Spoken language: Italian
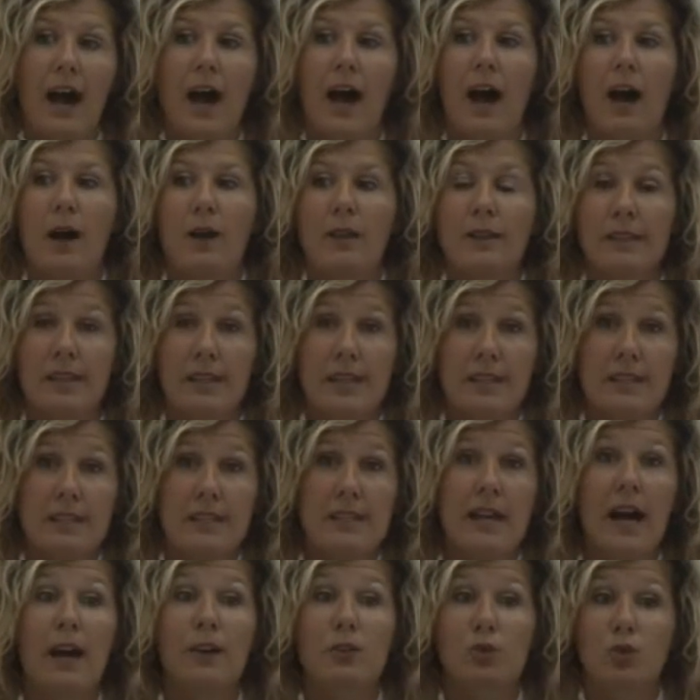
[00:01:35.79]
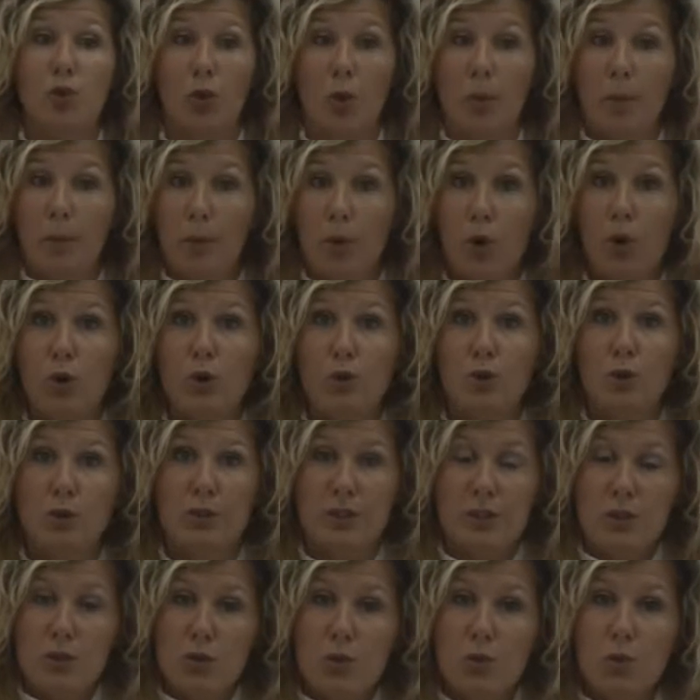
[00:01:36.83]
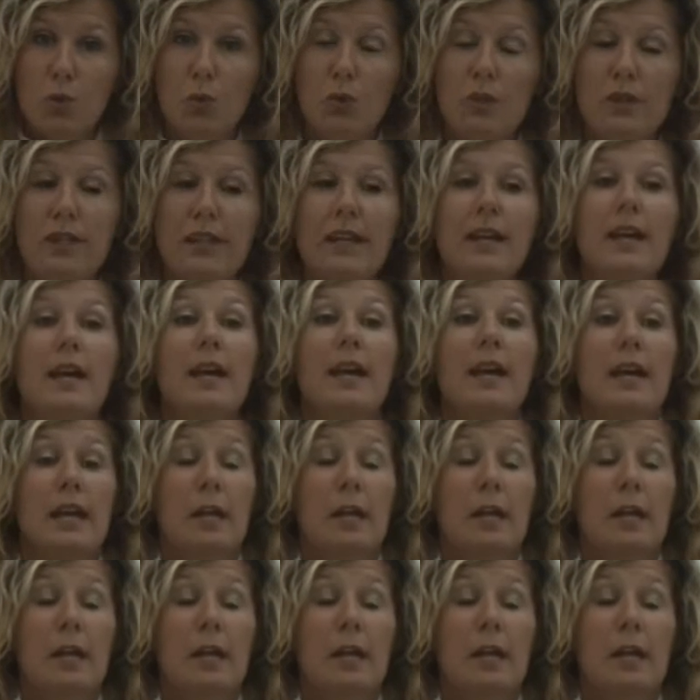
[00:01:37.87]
ha interessato molto i tessuti,